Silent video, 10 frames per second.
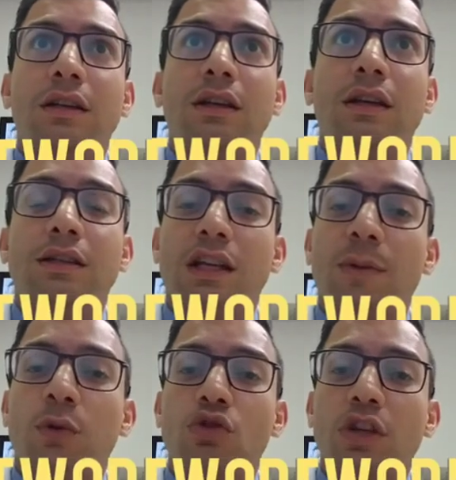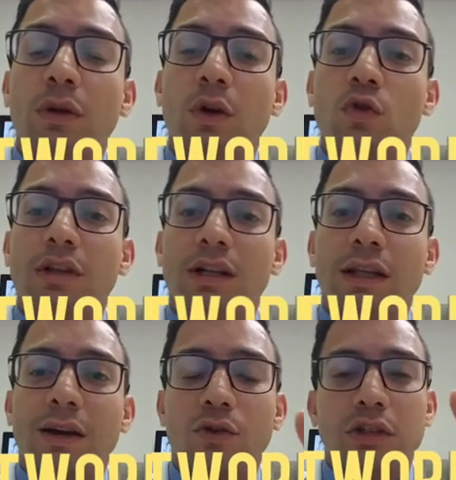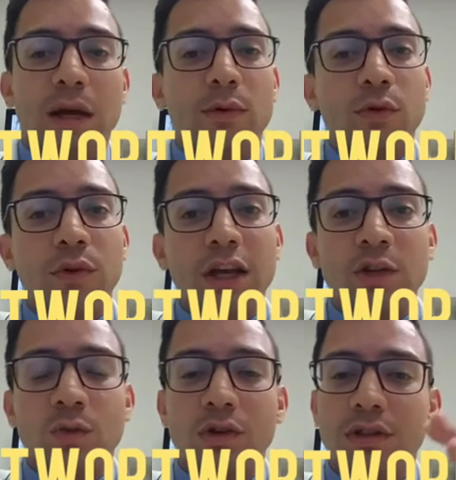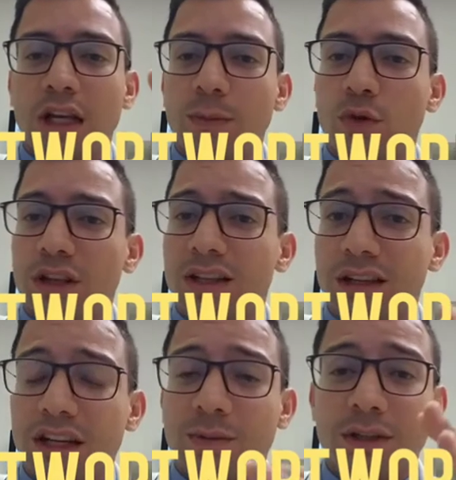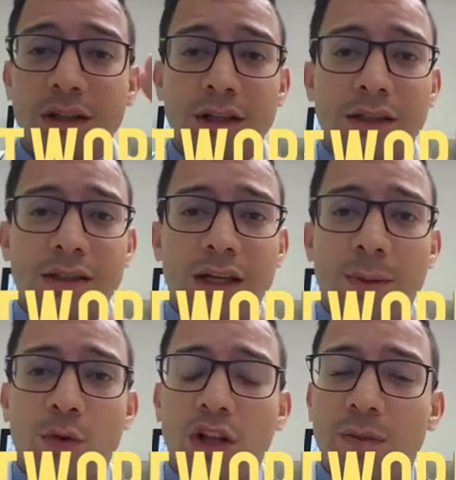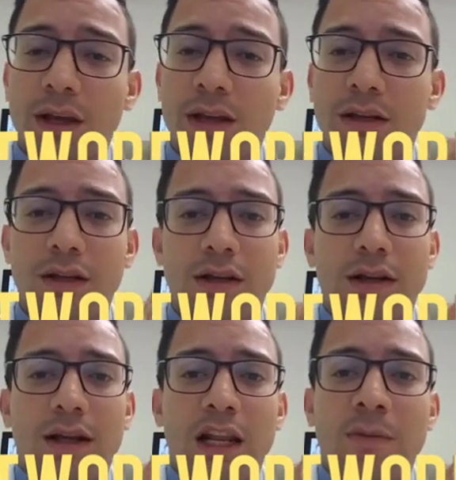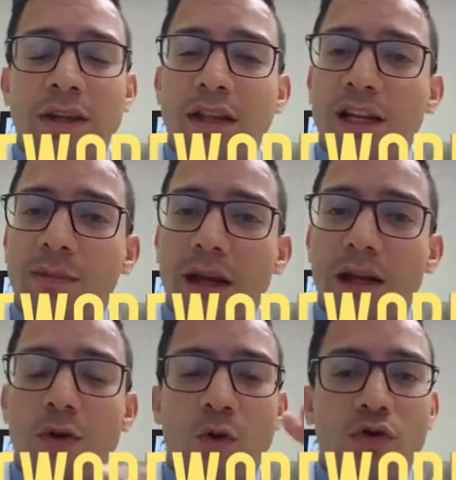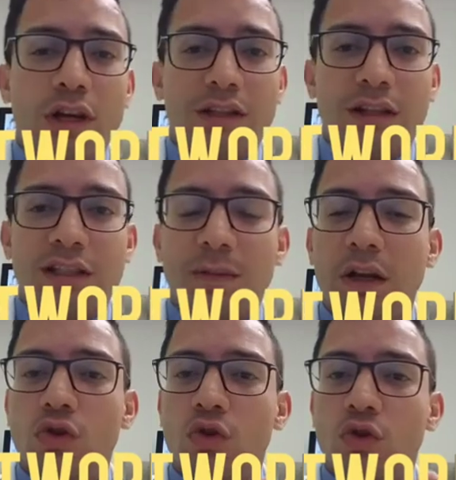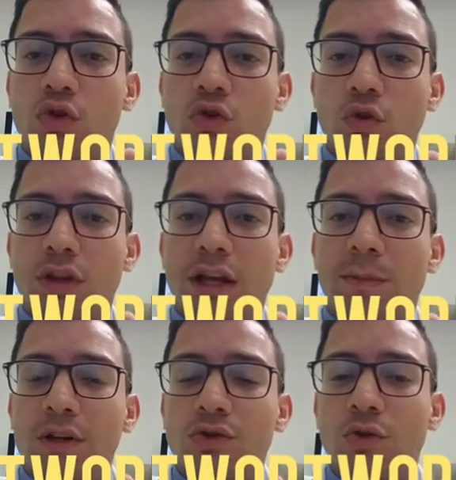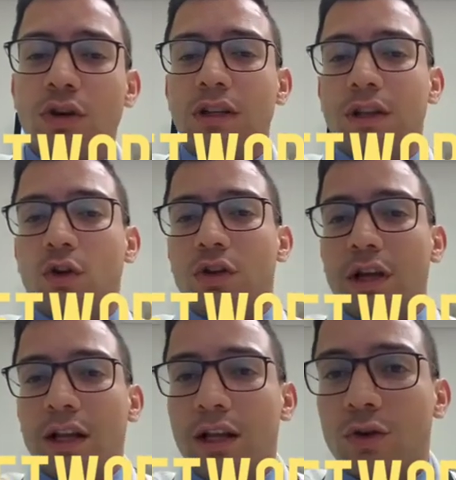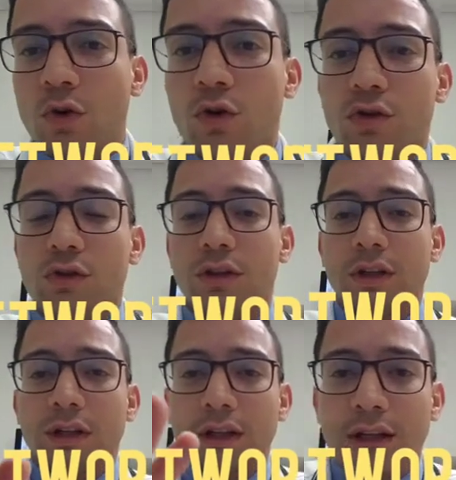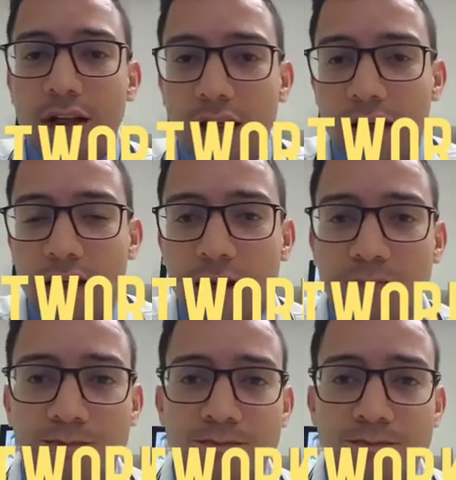Y si es posible contactarlos, sea por Facebook, sea por Instagram, sea por email. Les mandan email, los contacten y dicen, mira, yo soy, tal persona, tengo tales scores, eh,